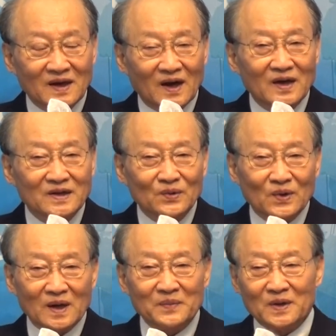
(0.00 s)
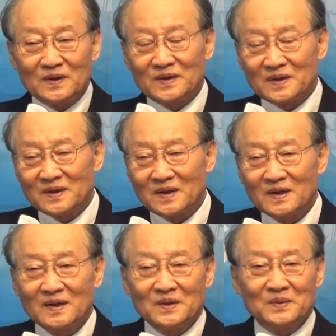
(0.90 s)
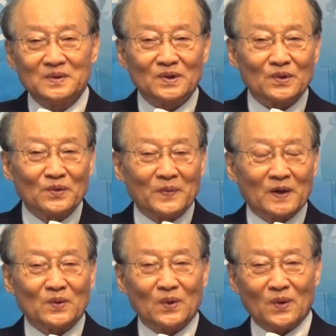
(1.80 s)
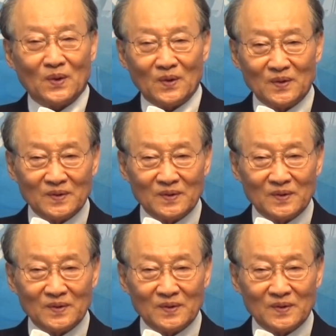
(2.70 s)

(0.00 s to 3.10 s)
아, 이혼하면은 위자료 받고